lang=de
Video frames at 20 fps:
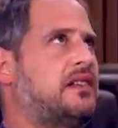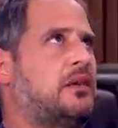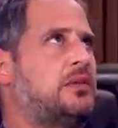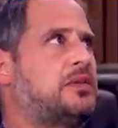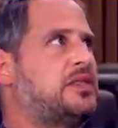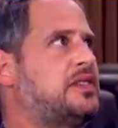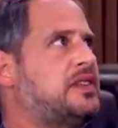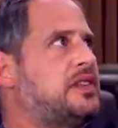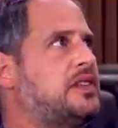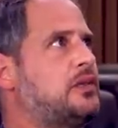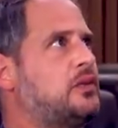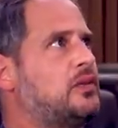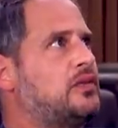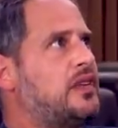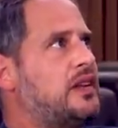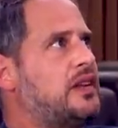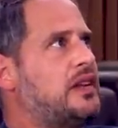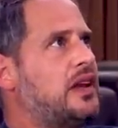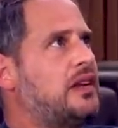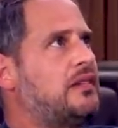glaube ich nicht
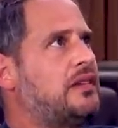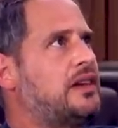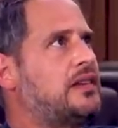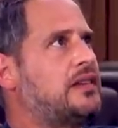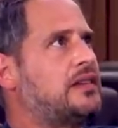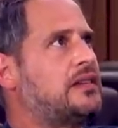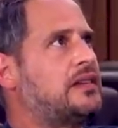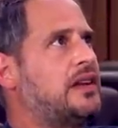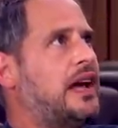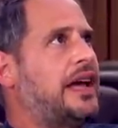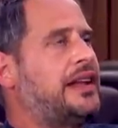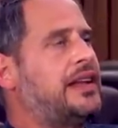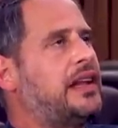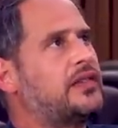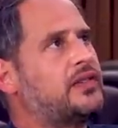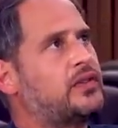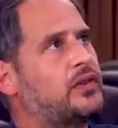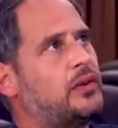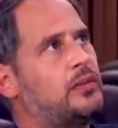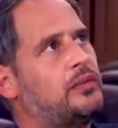notwendigerweise.
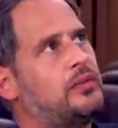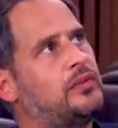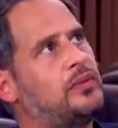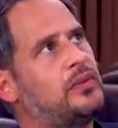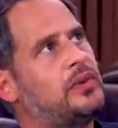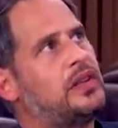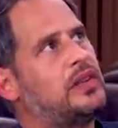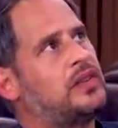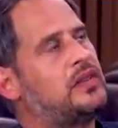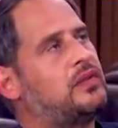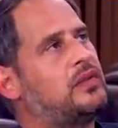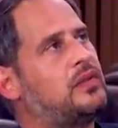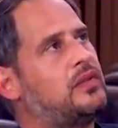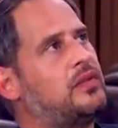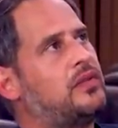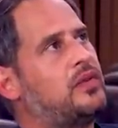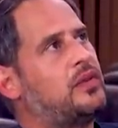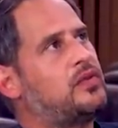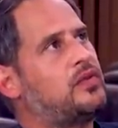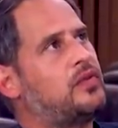Andersrum, ich
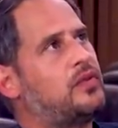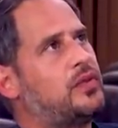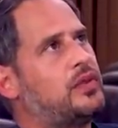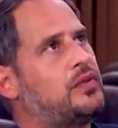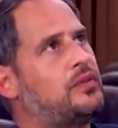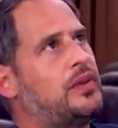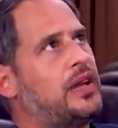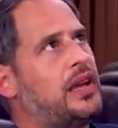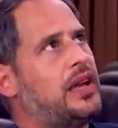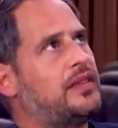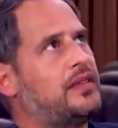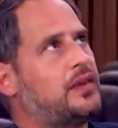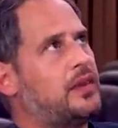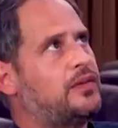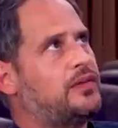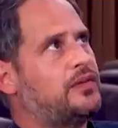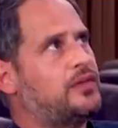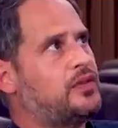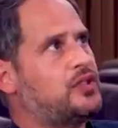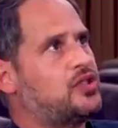würde mir ganz
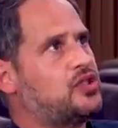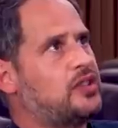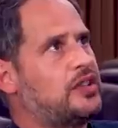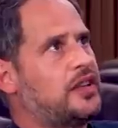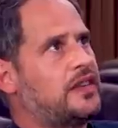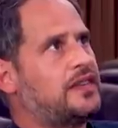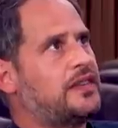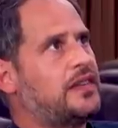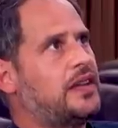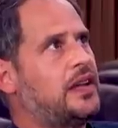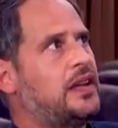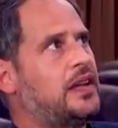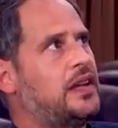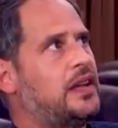oft wünschen, dass